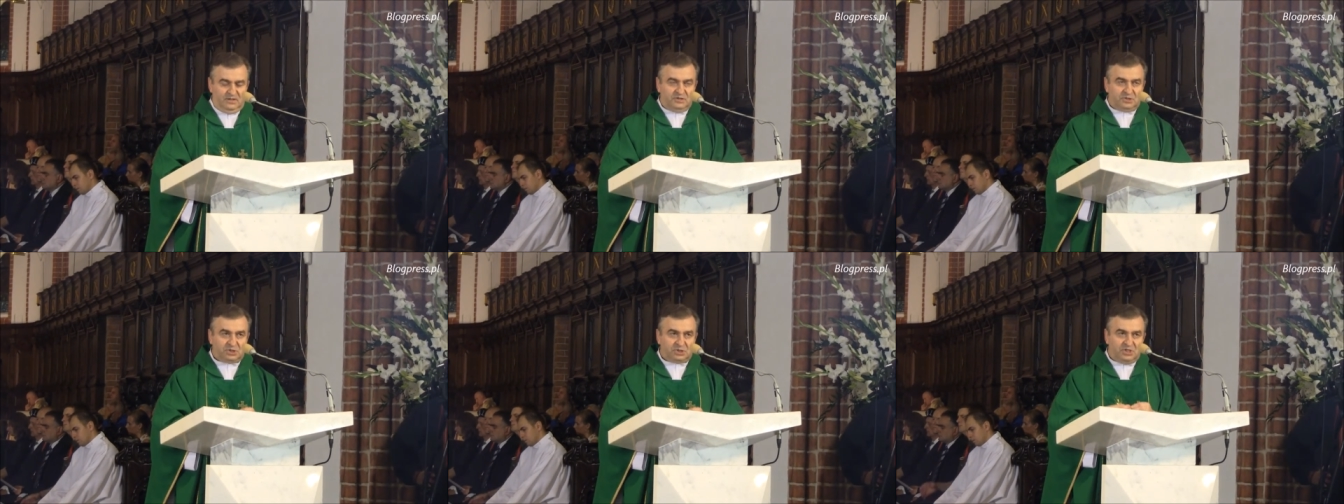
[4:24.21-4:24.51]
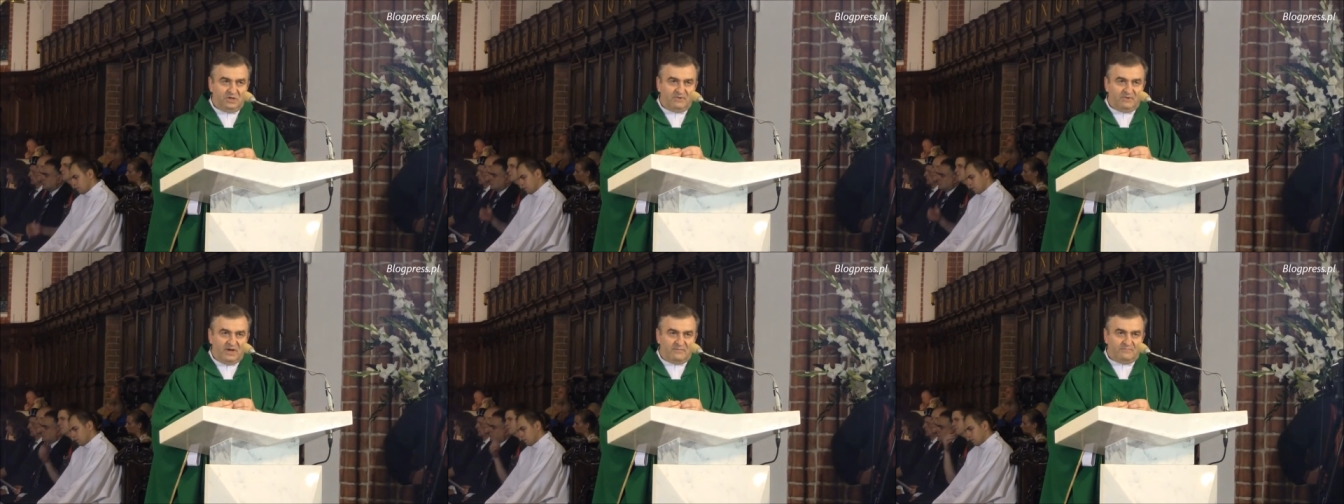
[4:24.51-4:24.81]

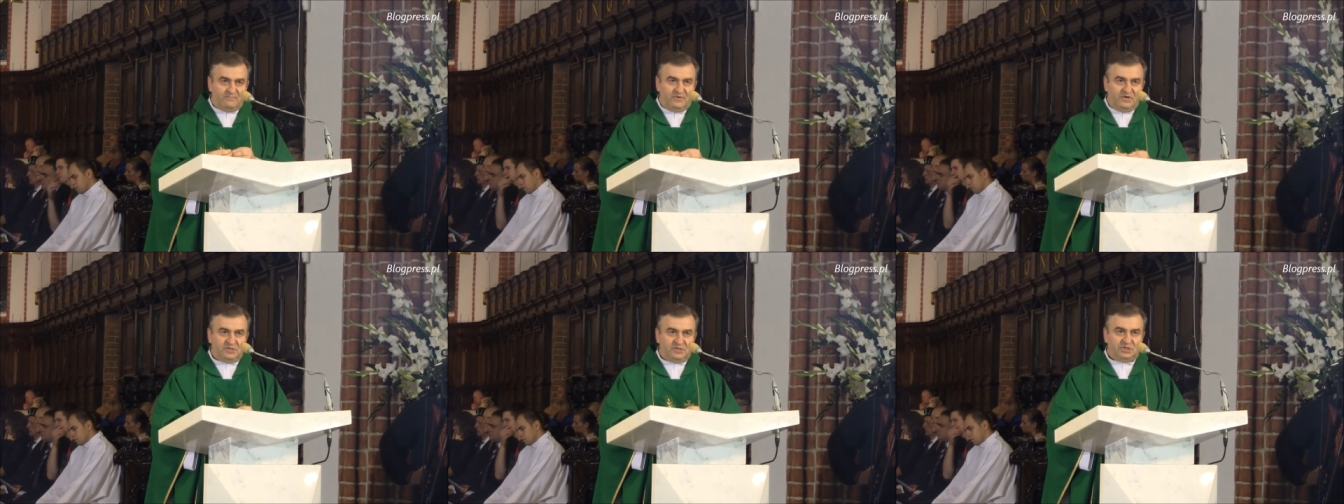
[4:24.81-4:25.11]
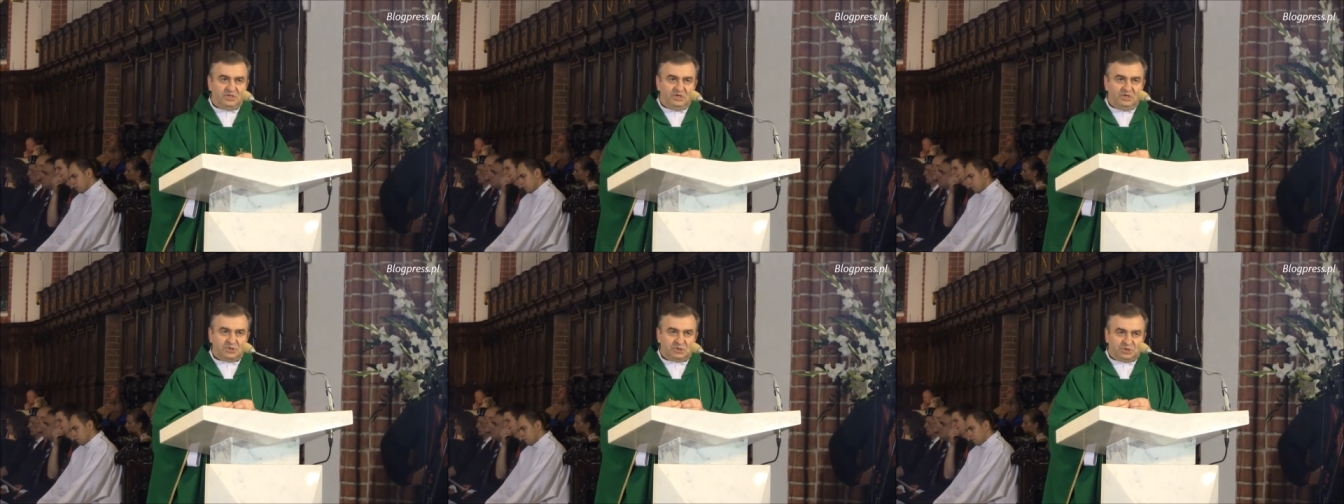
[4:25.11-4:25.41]
Trzeba
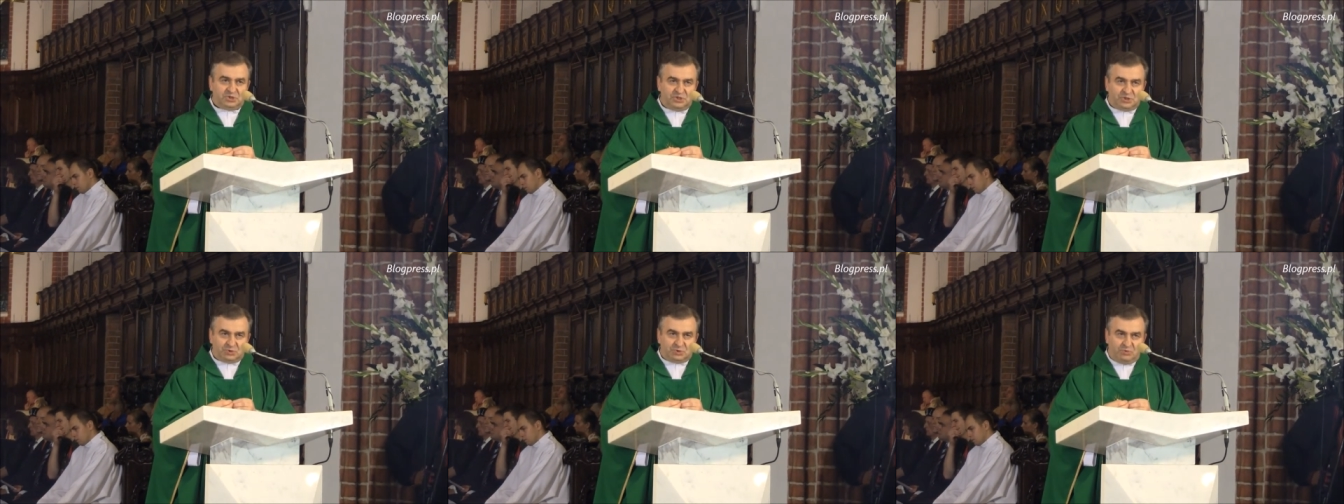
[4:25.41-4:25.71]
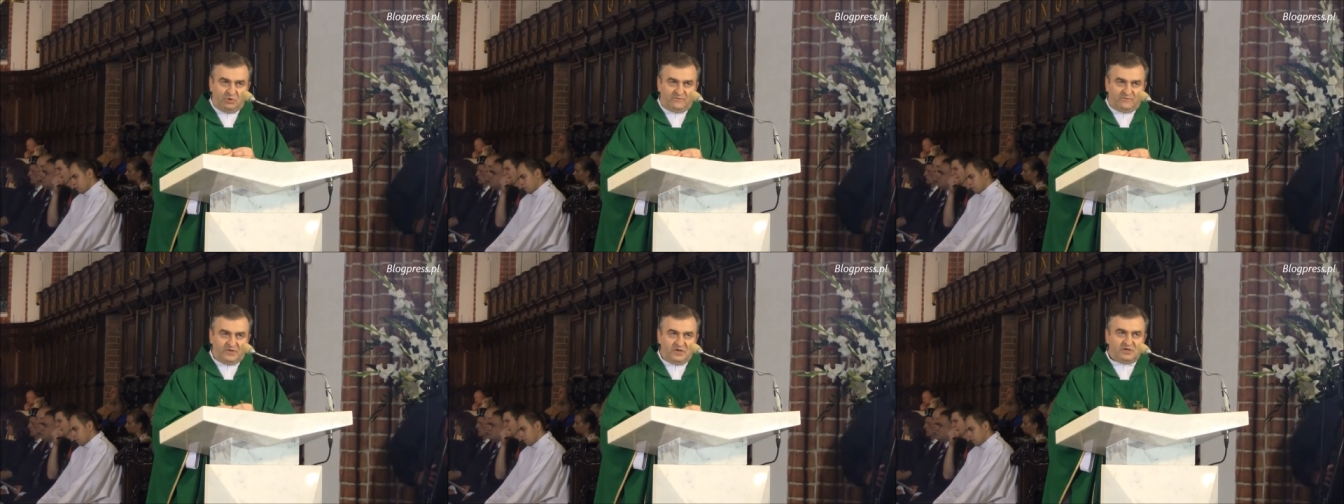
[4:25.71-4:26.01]
być jeszcze
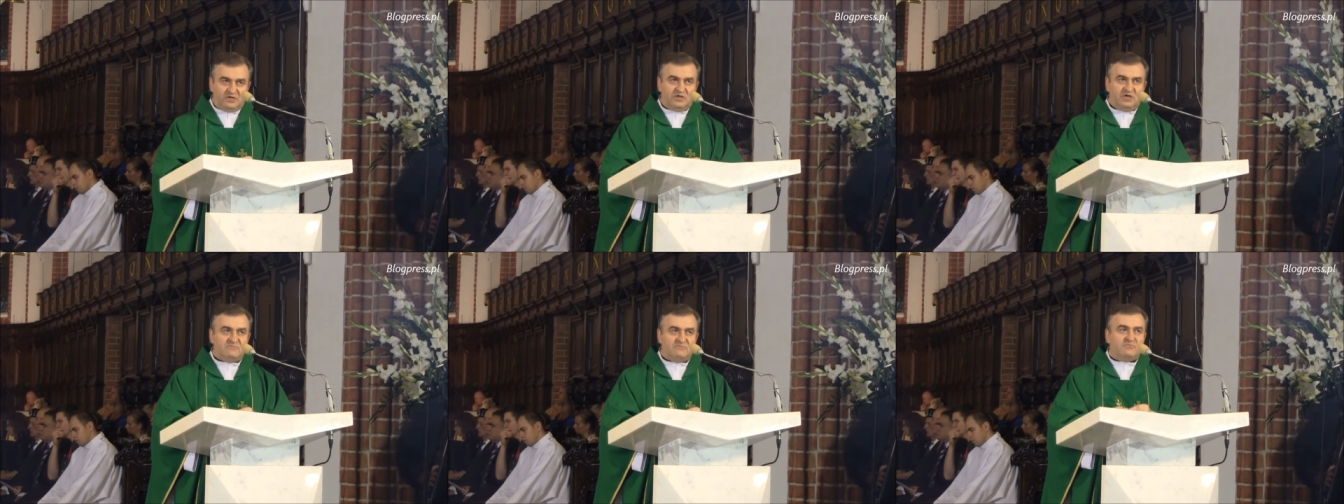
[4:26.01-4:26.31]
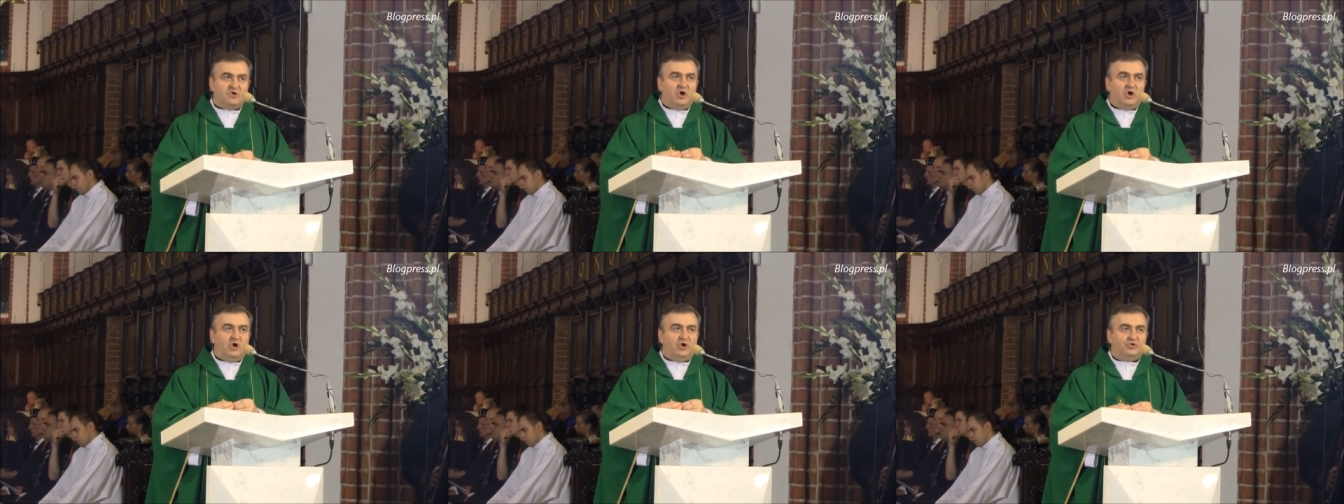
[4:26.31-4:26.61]
człowiekiem
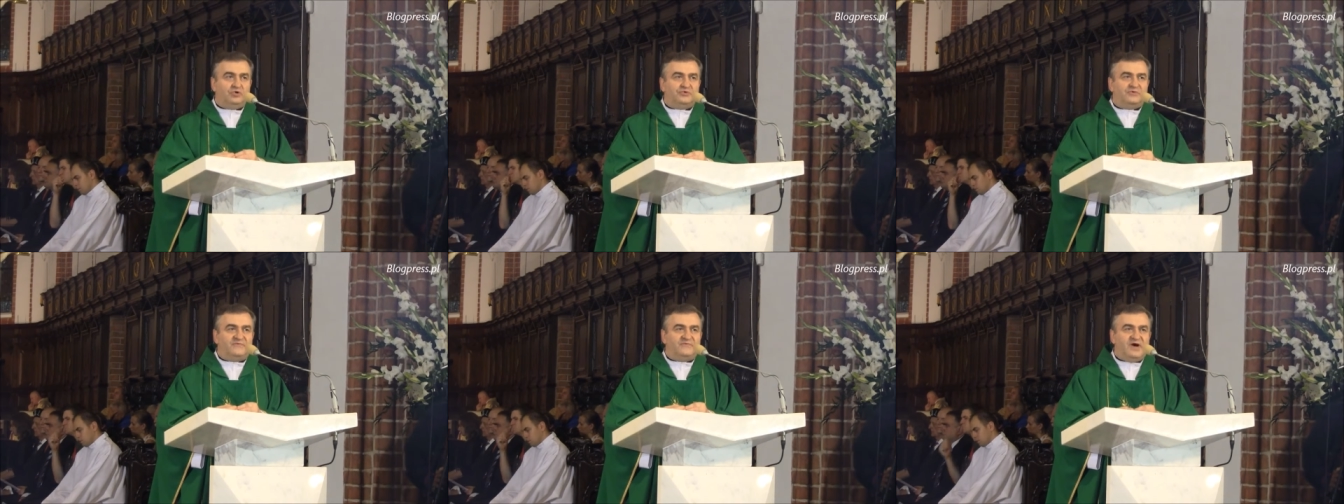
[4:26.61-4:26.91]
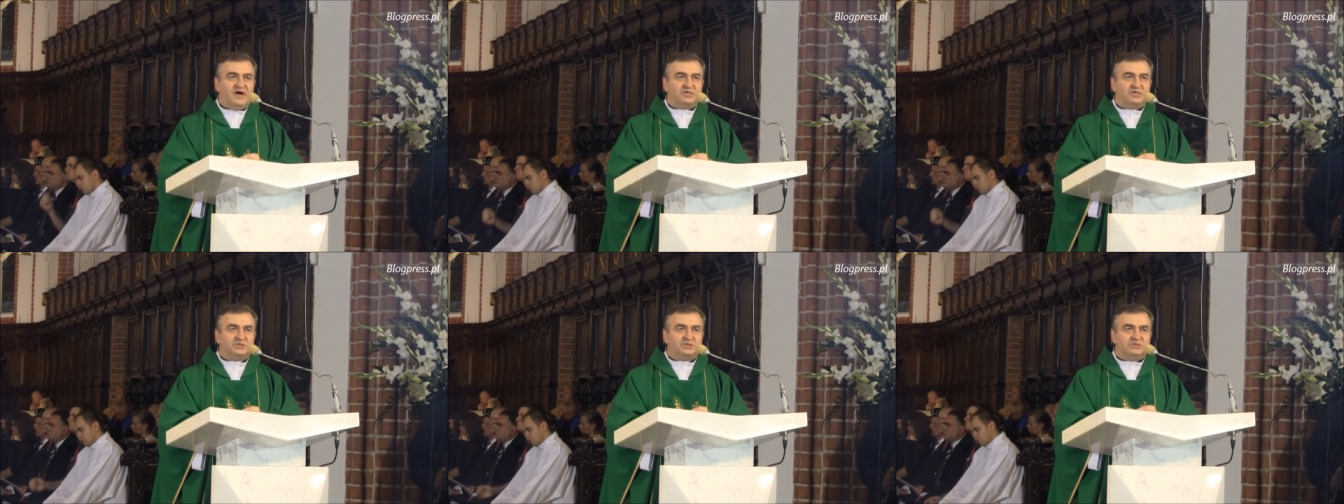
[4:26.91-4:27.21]

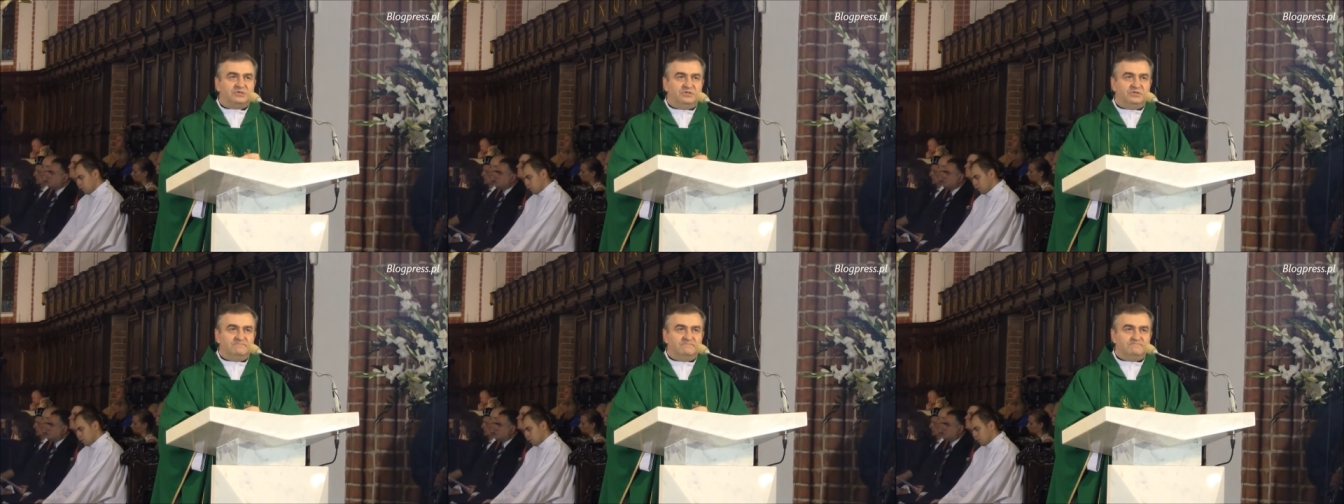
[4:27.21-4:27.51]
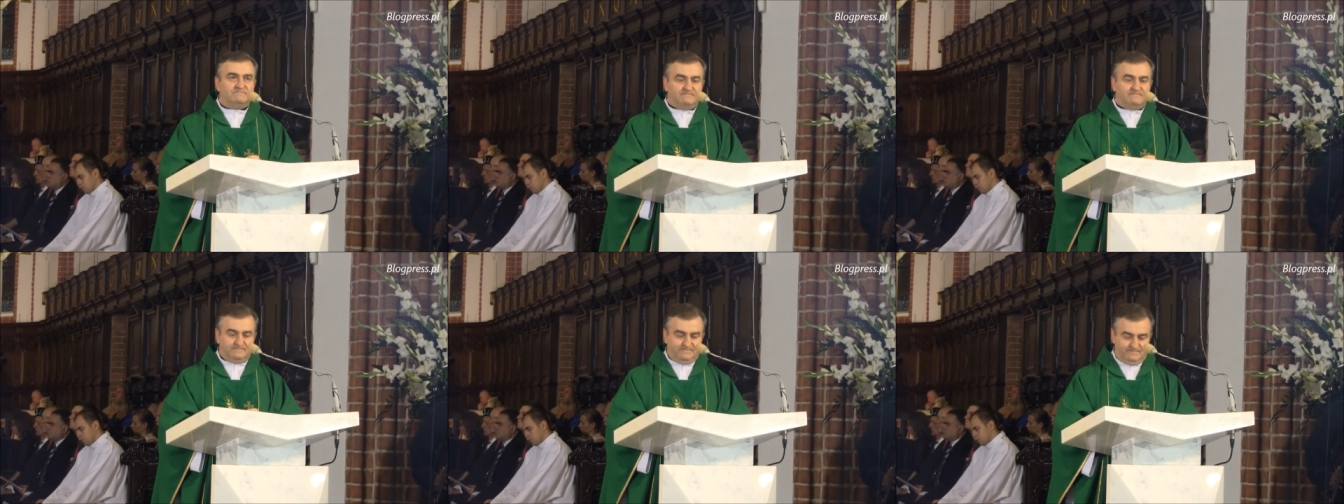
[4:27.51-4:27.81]

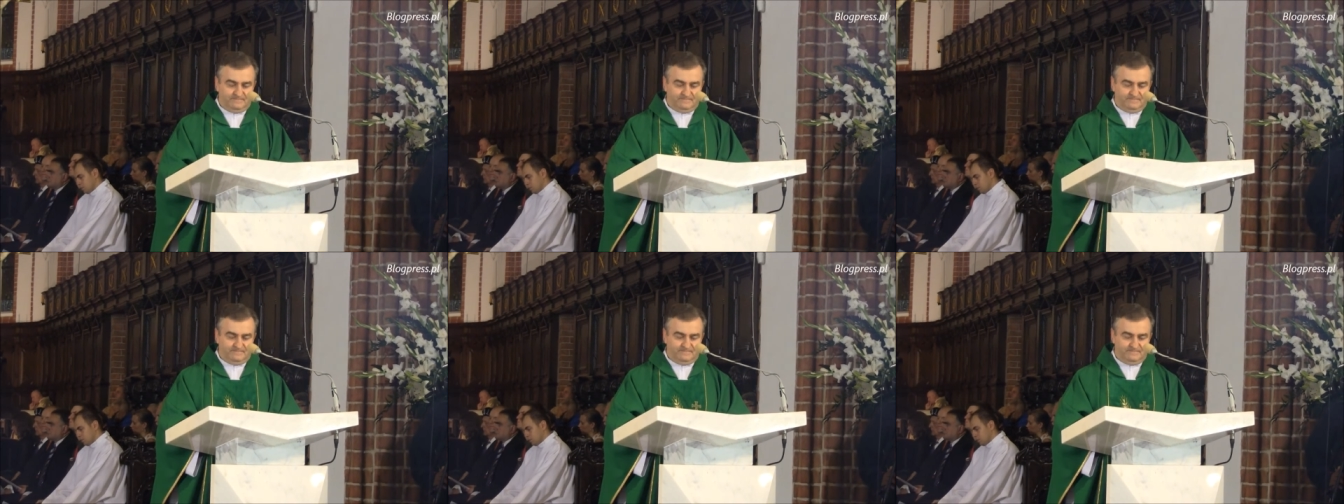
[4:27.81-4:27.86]
odważnym.